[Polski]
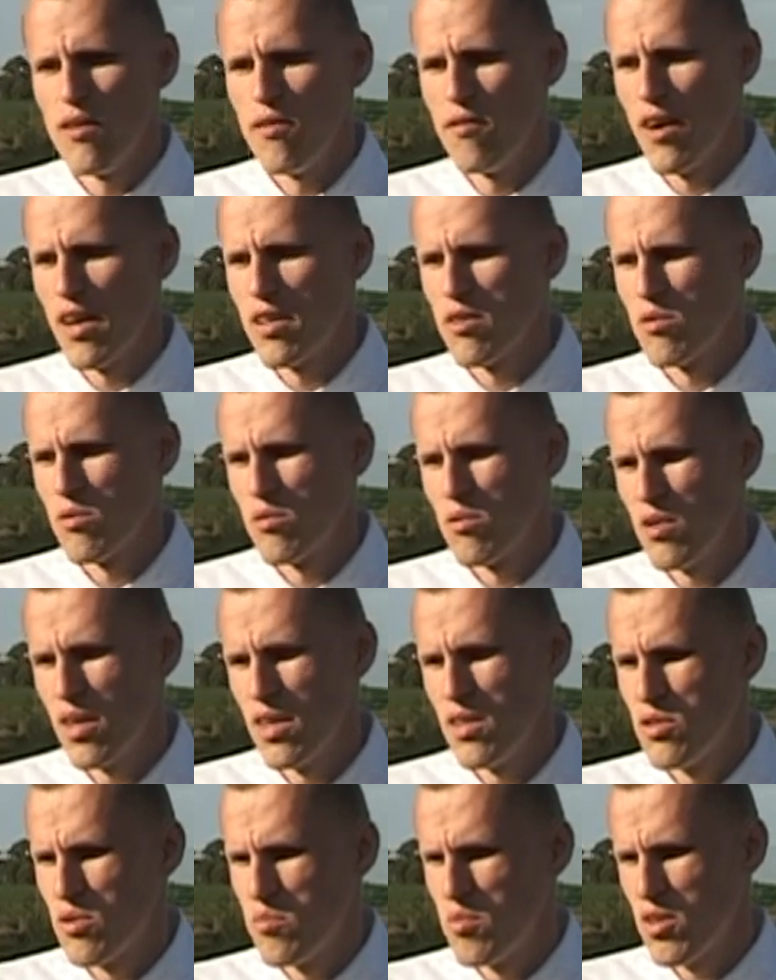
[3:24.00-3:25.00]
warto
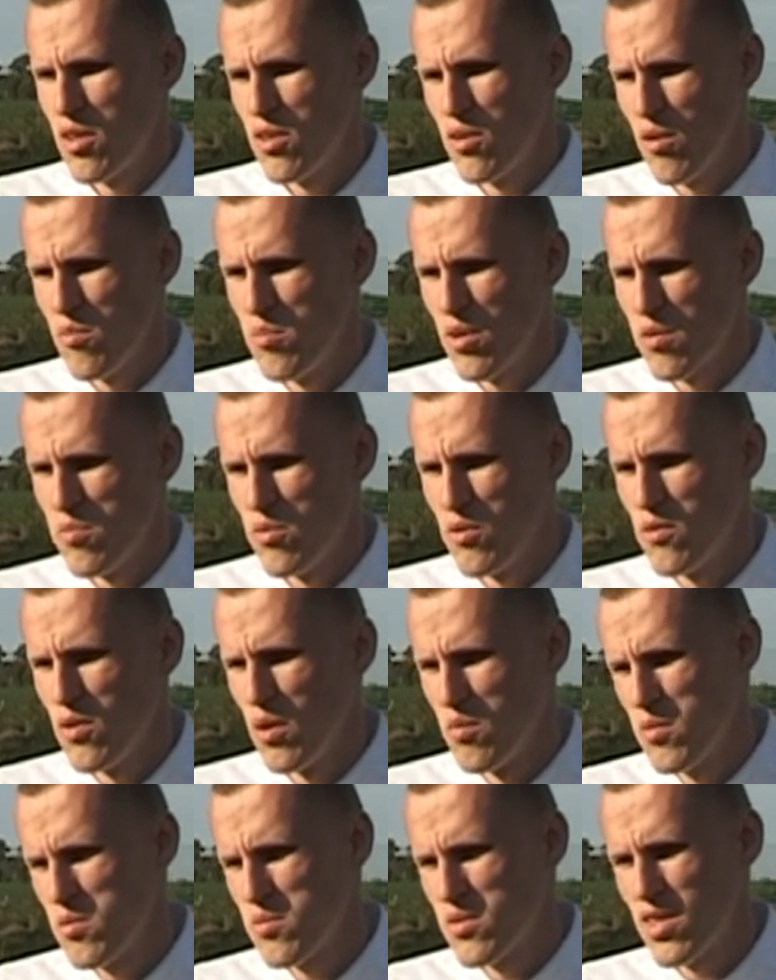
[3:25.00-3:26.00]
tutaj, żeby ten obiekt był w
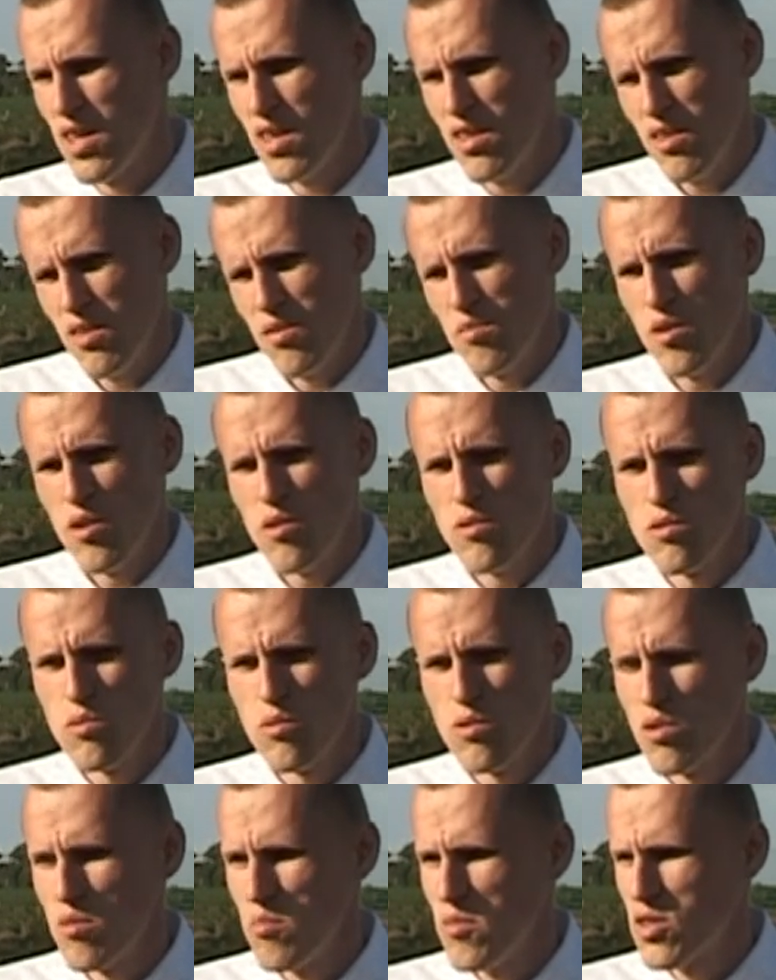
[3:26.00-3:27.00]
dobrym stanie, no bo on
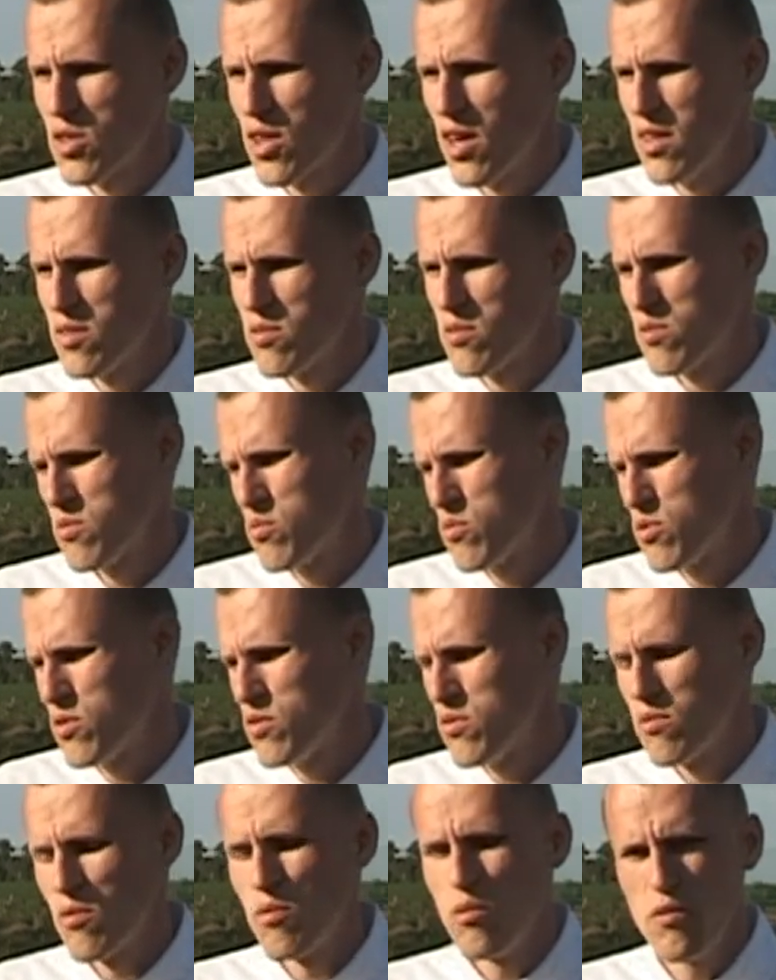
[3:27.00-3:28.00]
służy mieszkańcom,
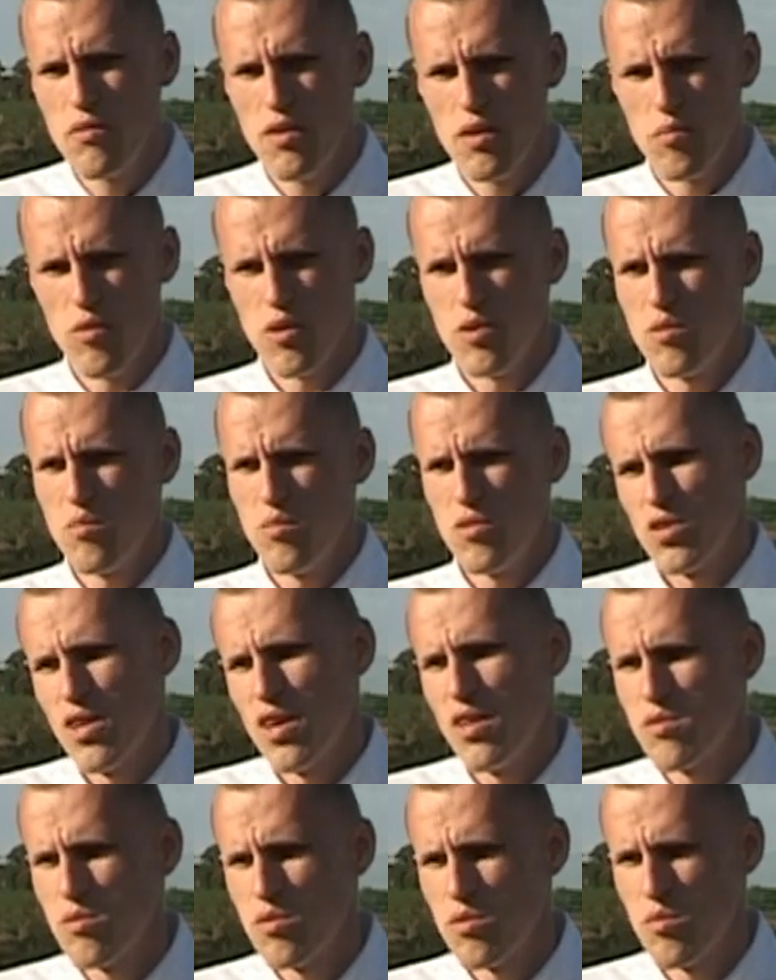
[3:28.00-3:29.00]
służy głównie młodym
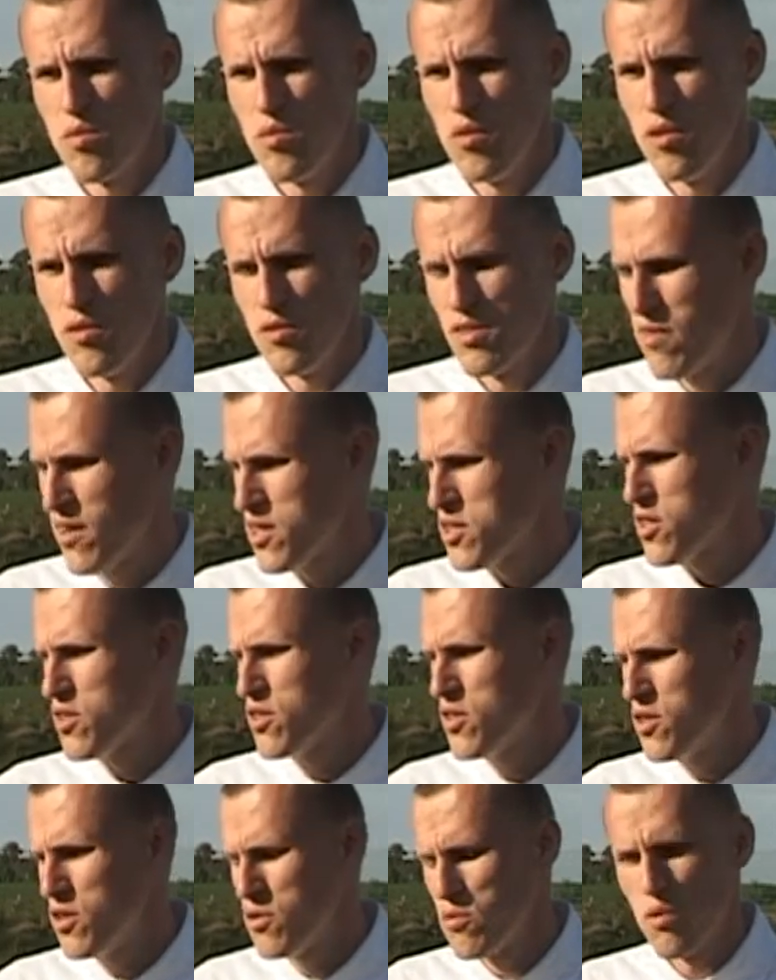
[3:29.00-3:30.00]
mieszkańcom, żeby, zwłaszcza,
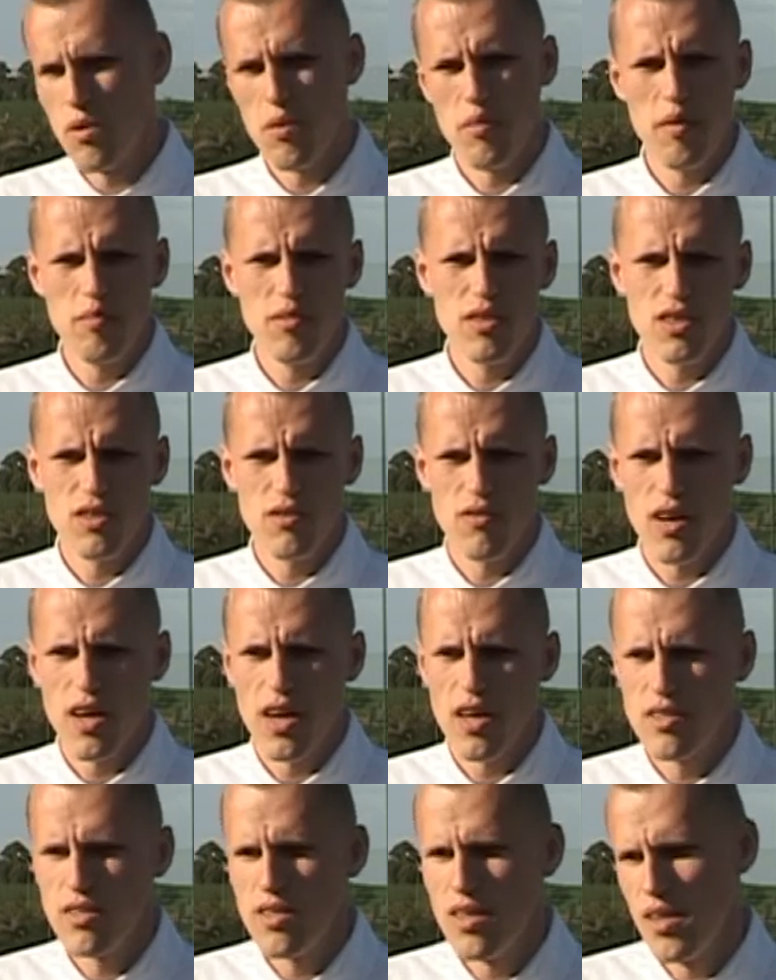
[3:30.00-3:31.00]
że niedługo mamy też
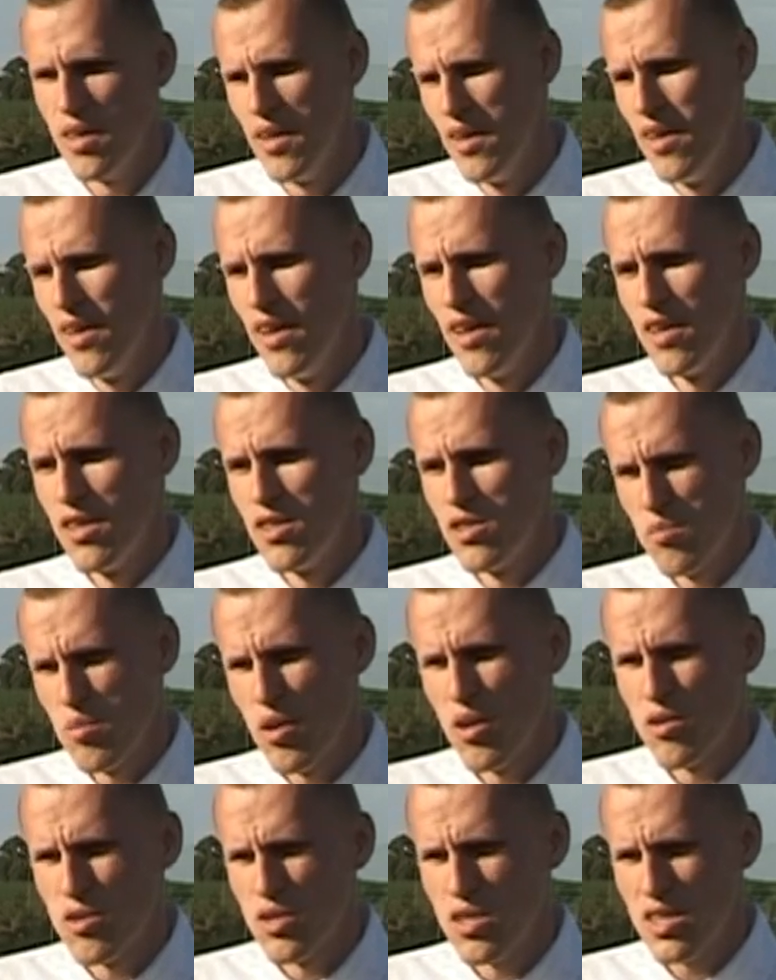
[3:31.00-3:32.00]
wakacje,
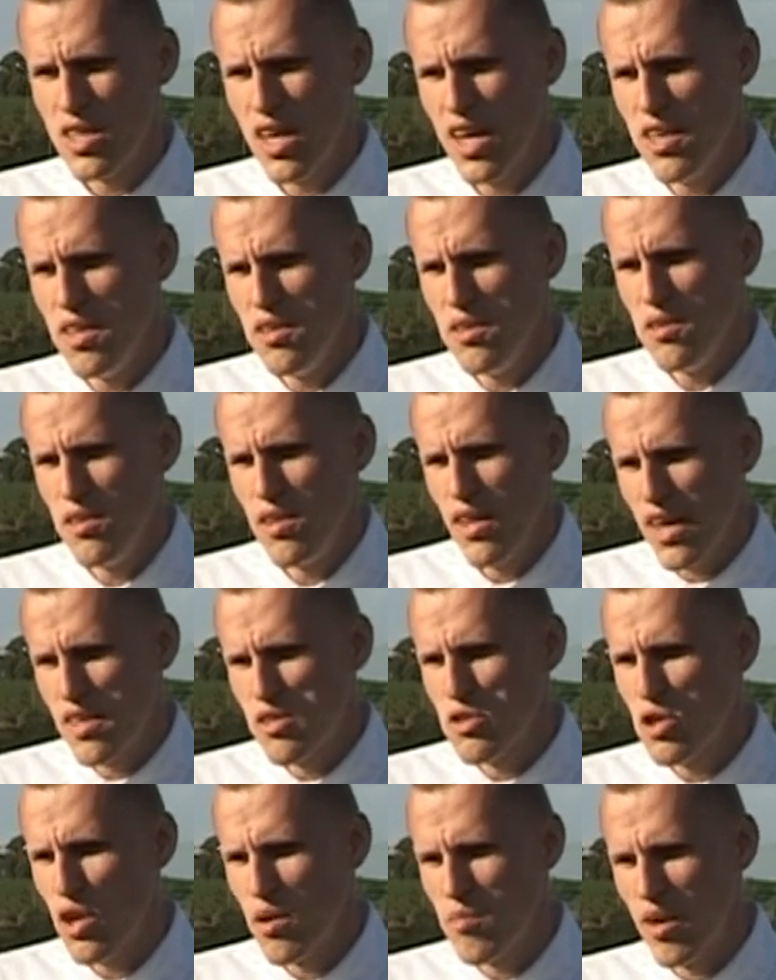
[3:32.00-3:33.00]
żeby korzystali jak
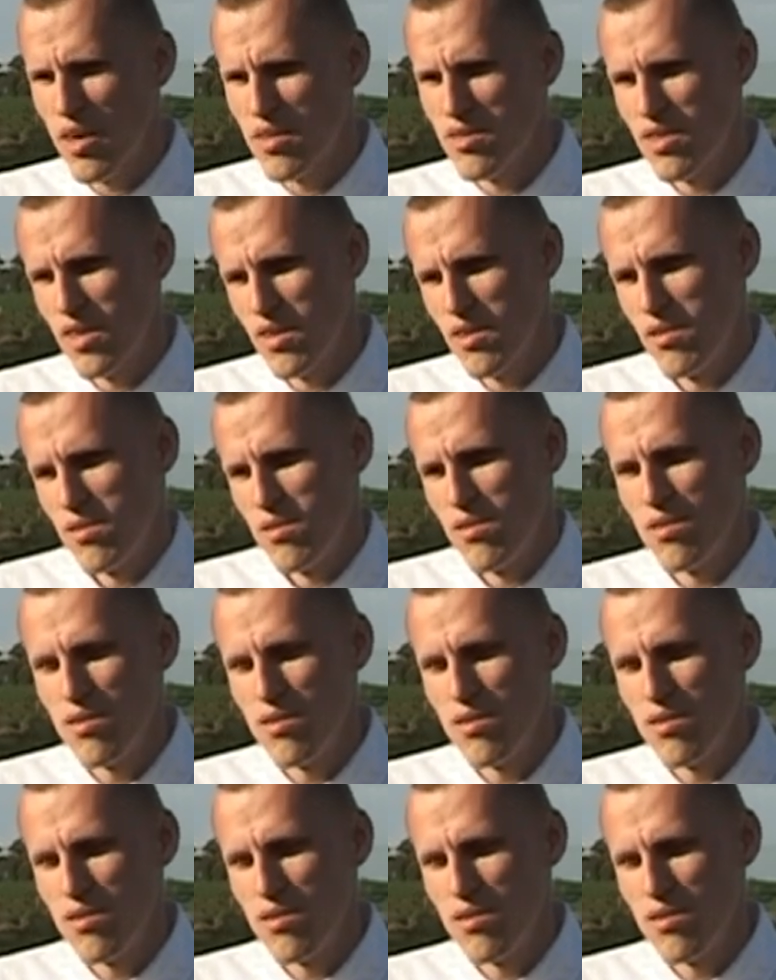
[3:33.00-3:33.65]
trzeba z tego.